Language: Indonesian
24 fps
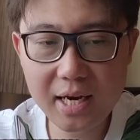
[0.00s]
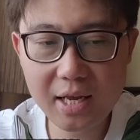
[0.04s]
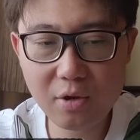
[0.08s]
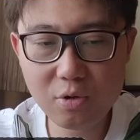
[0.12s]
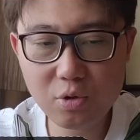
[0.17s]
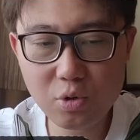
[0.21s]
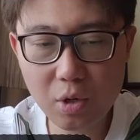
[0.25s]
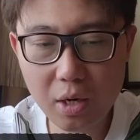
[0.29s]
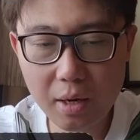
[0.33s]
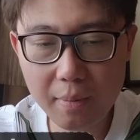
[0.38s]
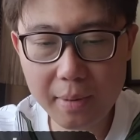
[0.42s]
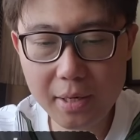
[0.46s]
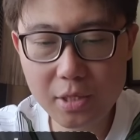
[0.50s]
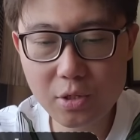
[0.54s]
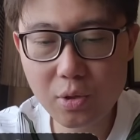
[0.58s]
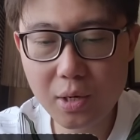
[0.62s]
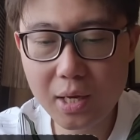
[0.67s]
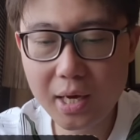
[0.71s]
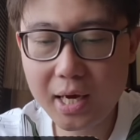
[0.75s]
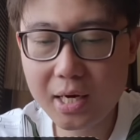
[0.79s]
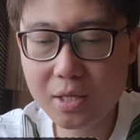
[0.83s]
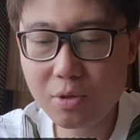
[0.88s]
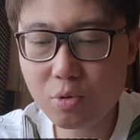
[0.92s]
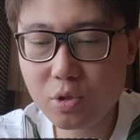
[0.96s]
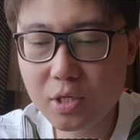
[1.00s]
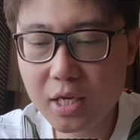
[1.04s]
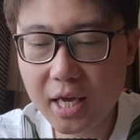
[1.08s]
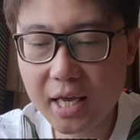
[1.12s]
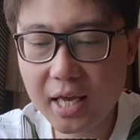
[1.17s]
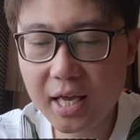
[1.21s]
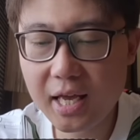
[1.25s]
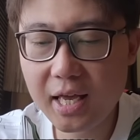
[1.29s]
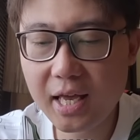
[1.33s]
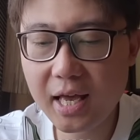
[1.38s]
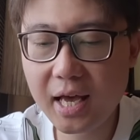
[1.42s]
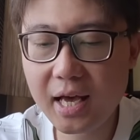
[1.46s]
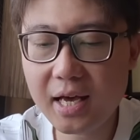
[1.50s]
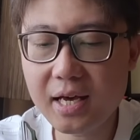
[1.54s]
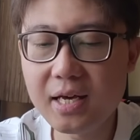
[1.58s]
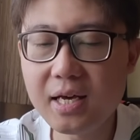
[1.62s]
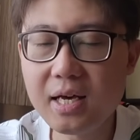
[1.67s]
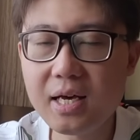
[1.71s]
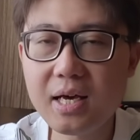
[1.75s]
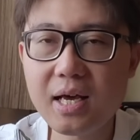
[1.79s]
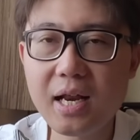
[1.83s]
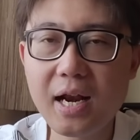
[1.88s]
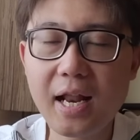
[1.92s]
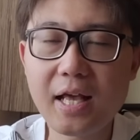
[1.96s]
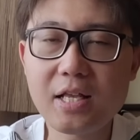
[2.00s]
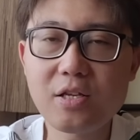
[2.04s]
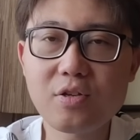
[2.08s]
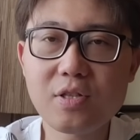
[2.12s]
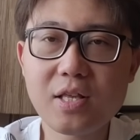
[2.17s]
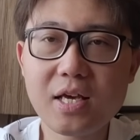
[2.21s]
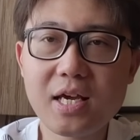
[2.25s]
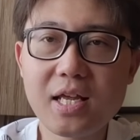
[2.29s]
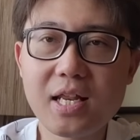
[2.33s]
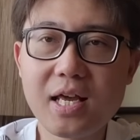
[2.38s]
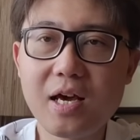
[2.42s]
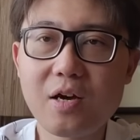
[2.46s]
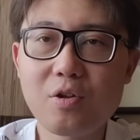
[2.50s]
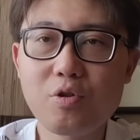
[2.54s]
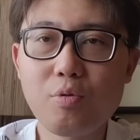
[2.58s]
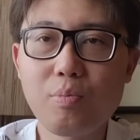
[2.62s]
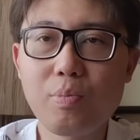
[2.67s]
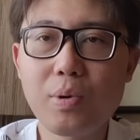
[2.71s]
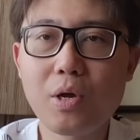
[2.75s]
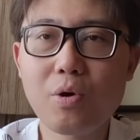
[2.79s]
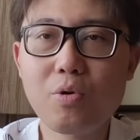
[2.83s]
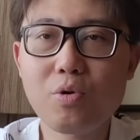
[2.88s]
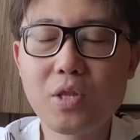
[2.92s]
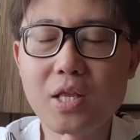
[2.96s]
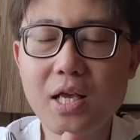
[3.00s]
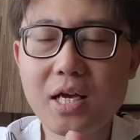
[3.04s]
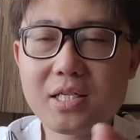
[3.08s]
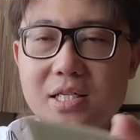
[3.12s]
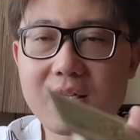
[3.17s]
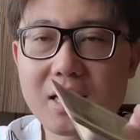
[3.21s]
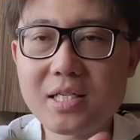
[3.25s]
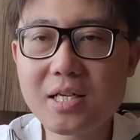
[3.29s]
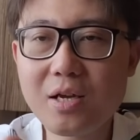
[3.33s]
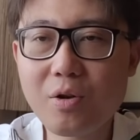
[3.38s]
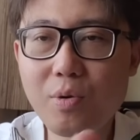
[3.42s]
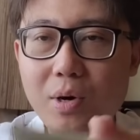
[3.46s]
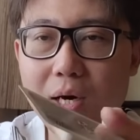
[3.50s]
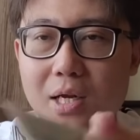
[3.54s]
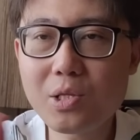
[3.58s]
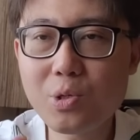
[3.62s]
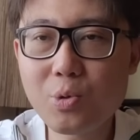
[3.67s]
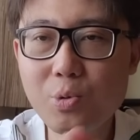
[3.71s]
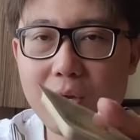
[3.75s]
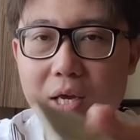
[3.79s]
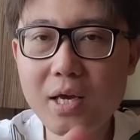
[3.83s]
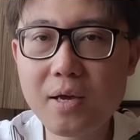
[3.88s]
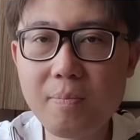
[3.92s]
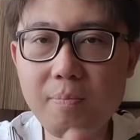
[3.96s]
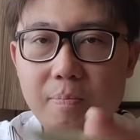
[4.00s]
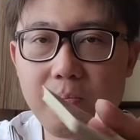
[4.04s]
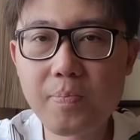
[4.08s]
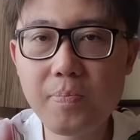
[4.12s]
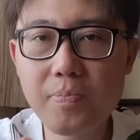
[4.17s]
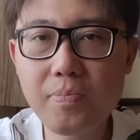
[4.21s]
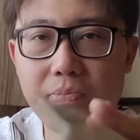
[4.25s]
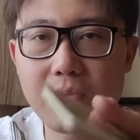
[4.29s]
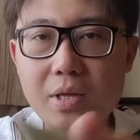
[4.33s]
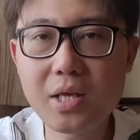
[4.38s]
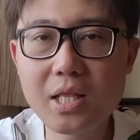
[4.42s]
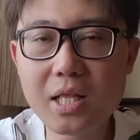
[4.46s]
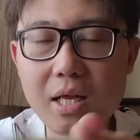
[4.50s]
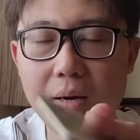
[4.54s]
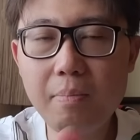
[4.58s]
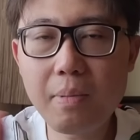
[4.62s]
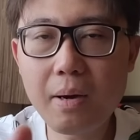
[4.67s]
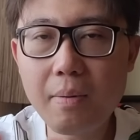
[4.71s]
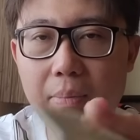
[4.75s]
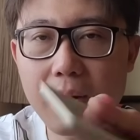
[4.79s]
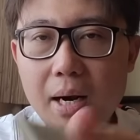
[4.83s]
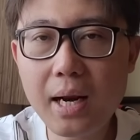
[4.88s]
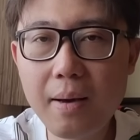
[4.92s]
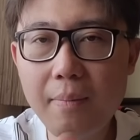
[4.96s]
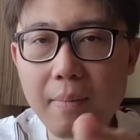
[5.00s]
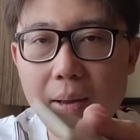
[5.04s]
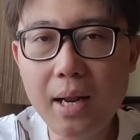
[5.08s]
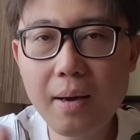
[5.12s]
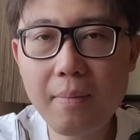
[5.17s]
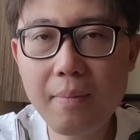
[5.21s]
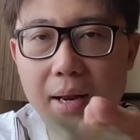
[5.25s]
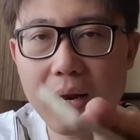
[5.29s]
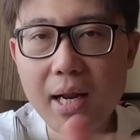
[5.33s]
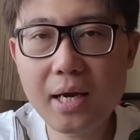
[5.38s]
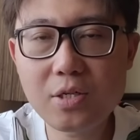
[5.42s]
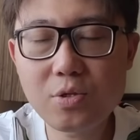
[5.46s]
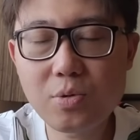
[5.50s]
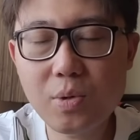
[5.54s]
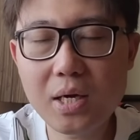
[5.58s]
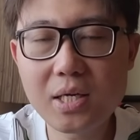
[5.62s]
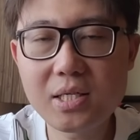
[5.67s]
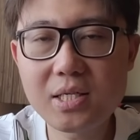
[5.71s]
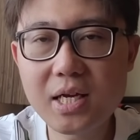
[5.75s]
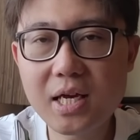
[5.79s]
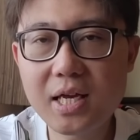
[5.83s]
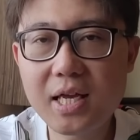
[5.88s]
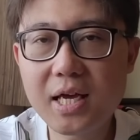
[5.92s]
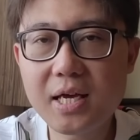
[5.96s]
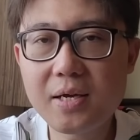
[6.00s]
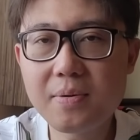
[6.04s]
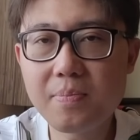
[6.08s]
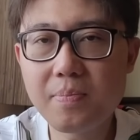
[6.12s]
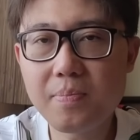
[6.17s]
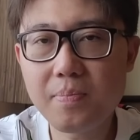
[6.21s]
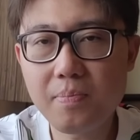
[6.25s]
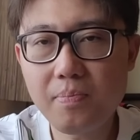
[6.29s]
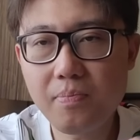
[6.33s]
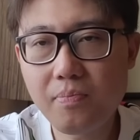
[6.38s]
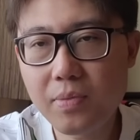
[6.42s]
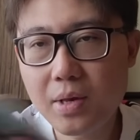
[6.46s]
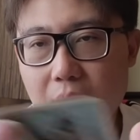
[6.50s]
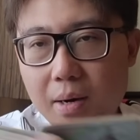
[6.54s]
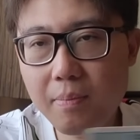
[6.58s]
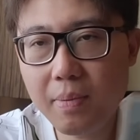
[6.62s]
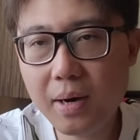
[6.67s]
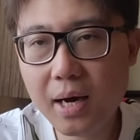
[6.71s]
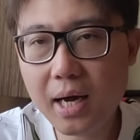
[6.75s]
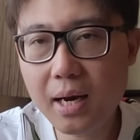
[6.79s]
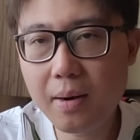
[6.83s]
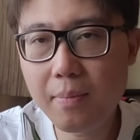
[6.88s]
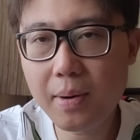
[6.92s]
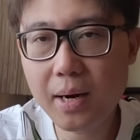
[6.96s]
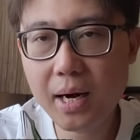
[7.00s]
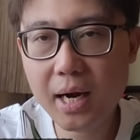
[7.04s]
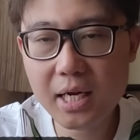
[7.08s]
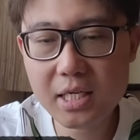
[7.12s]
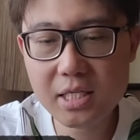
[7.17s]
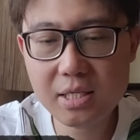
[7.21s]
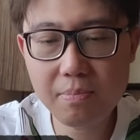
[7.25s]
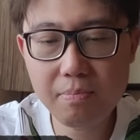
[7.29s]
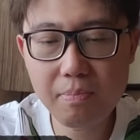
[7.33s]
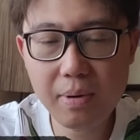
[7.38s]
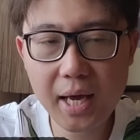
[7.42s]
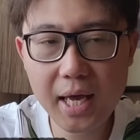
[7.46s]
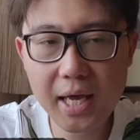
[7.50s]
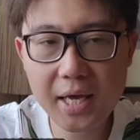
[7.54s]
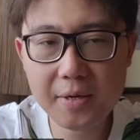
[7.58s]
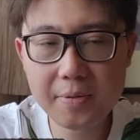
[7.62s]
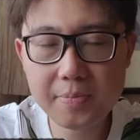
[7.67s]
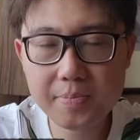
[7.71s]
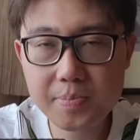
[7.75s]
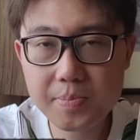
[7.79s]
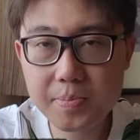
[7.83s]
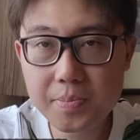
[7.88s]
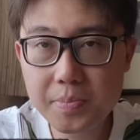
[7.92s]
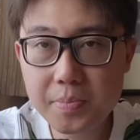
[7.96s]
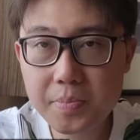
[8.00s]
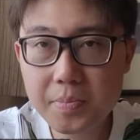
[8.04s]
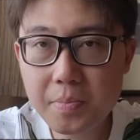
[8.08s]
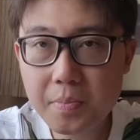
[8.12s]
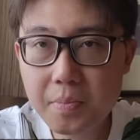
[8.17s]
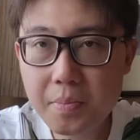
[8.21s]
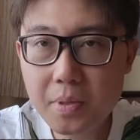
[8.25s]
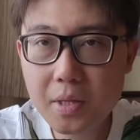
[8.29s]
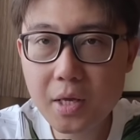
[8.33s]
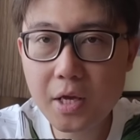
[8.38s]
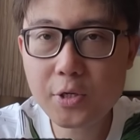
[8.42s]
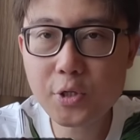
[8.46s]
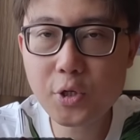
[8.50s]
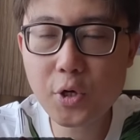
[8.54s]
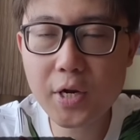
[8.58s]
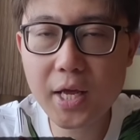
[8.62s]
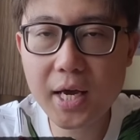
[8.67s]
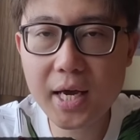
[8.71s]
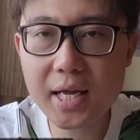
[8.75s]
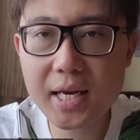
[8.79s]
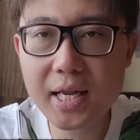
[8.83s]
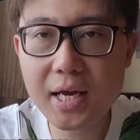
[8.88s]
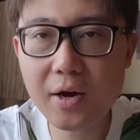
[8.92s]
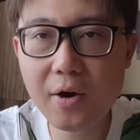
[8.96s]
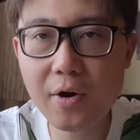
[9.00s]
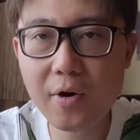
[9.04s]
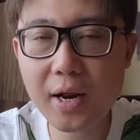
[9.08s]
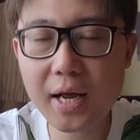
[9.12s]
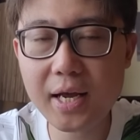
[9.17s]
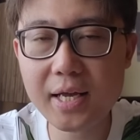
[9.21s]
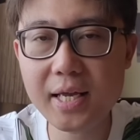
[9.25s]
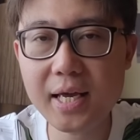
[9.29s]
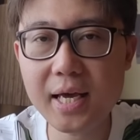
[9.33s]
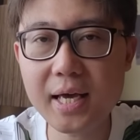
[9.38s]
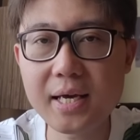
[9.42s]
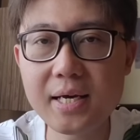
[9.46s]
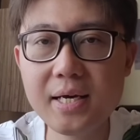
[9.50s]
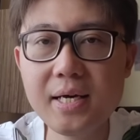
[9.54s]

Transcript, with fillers: Leo juga masuk di kartu saya ya lanjut lagi di kartu berikutnya saya perlu kartunya dan tanpa berlama-lama langsung aja ya yang bakal bernasib baik zodiak dia ini orangnya